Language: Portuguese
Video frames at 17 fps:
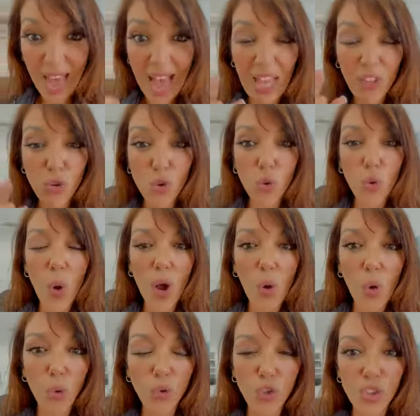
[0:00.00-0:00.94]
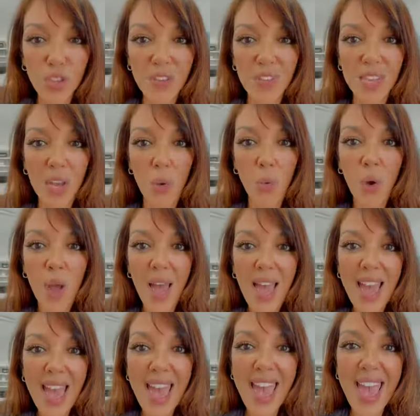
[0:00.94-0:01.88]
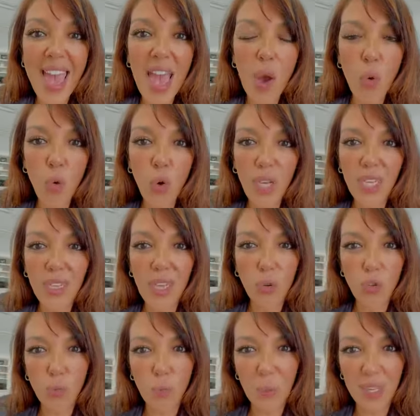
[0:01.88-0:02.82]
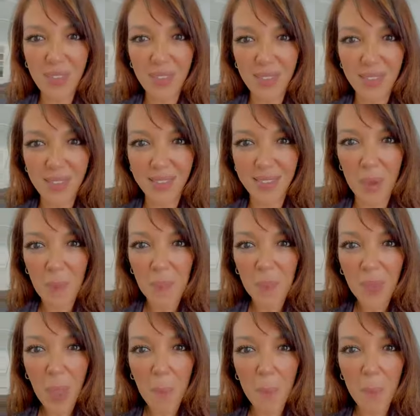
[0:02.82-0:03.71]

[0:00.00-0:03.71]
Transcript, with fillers: A sua condição é o que Deus precisa